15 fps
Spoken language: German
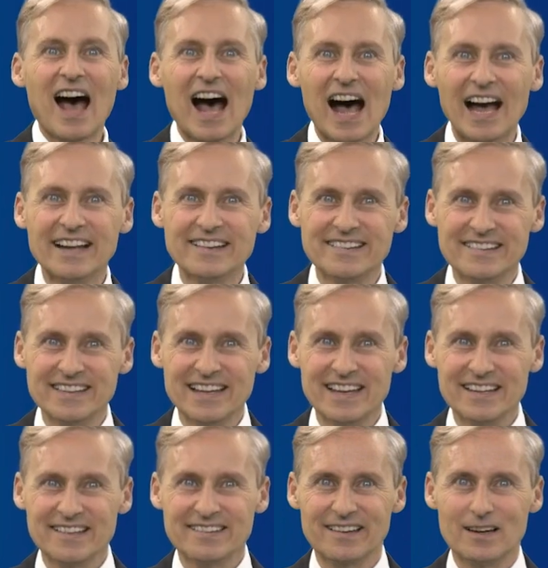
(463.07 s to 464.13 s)
Einzige
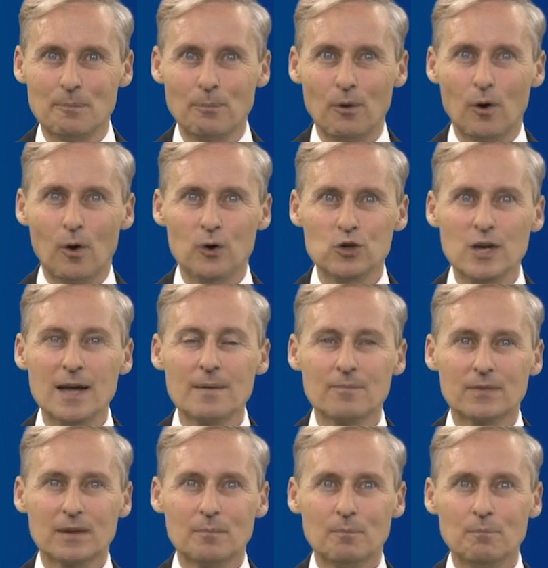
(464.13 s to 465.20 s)
in seiner Branche,
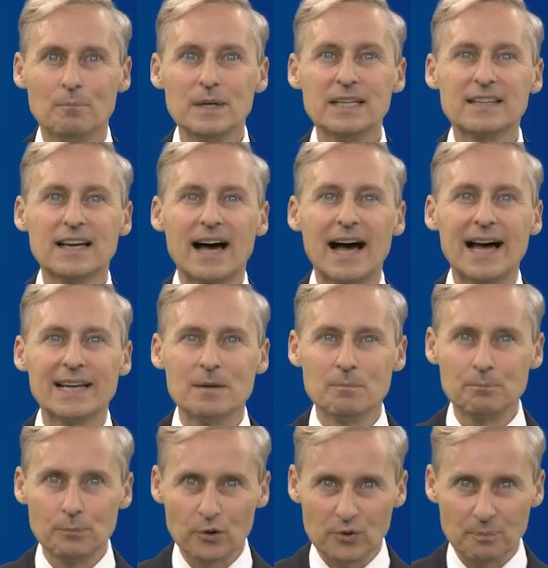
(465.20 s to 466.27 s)
mit
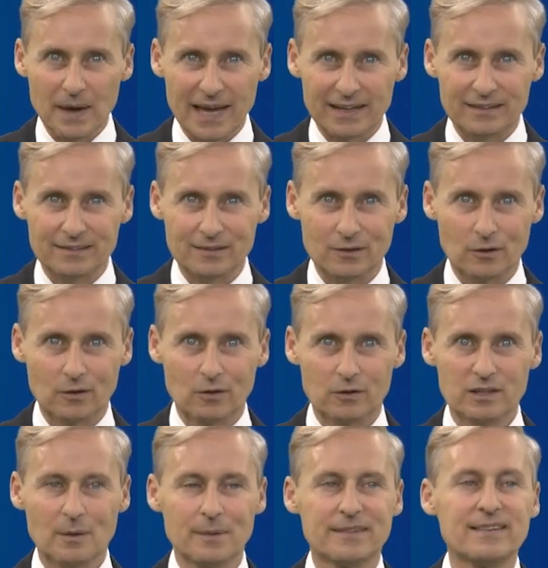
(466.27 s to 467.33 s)
einem Prospekt.
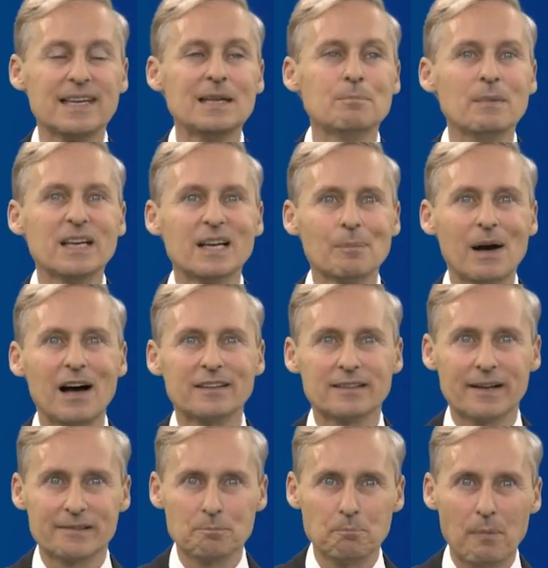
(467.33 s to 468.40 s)
Und ich habe jetzt ihn mitgebracht
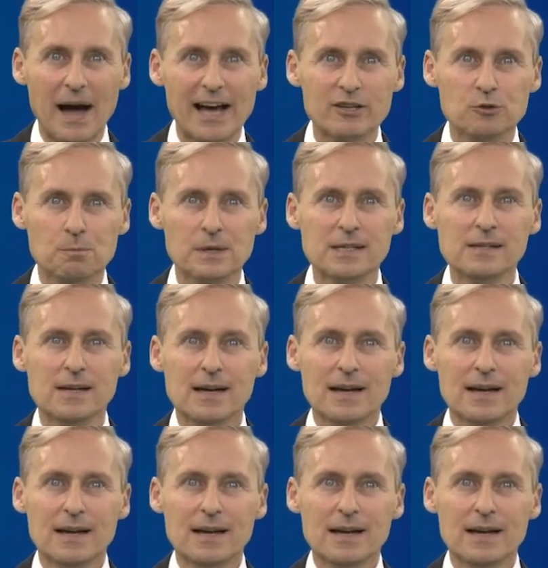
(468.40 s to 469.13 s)
als Beispiel,